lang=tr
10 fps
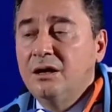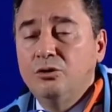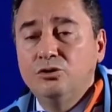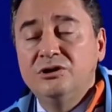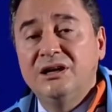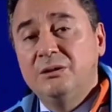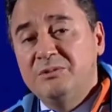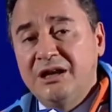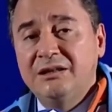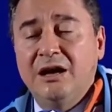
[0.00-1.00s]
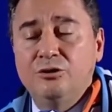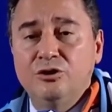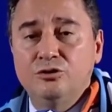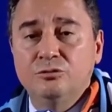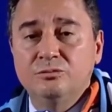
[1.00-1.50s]
Onun yerine bir şey daha
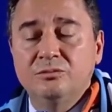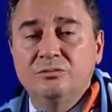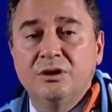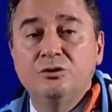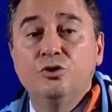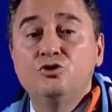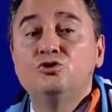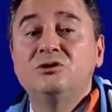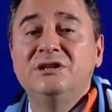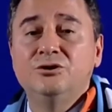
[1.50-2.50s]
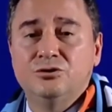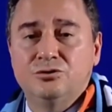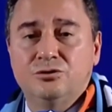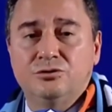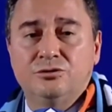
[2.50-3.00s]
öneriyorum. Özür diliyoruz.